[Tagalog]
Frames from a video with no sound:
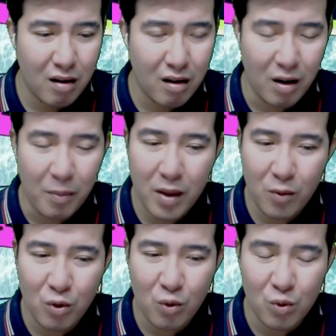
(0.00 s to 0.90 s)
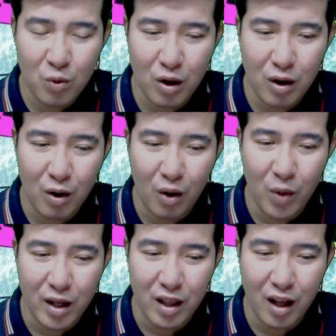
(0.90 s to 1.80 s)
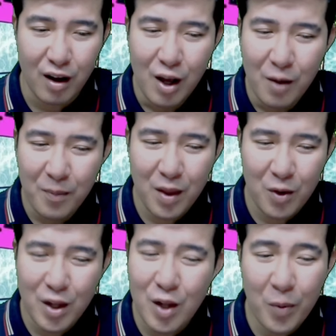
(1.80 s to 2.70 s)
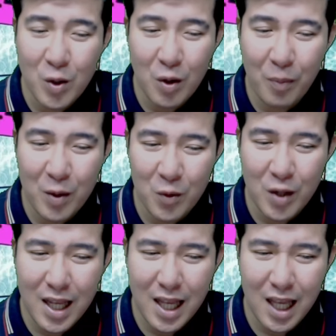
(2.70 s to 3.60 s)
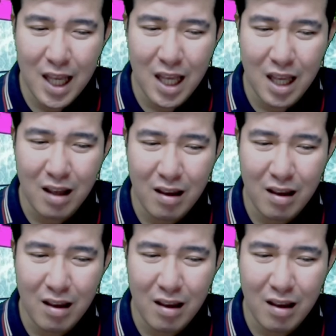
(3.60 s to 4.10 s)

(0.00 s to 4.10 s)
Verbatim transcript: Ala, parang gusto ko itong gagawa na. Parang hindi ko pa ito napanood eh.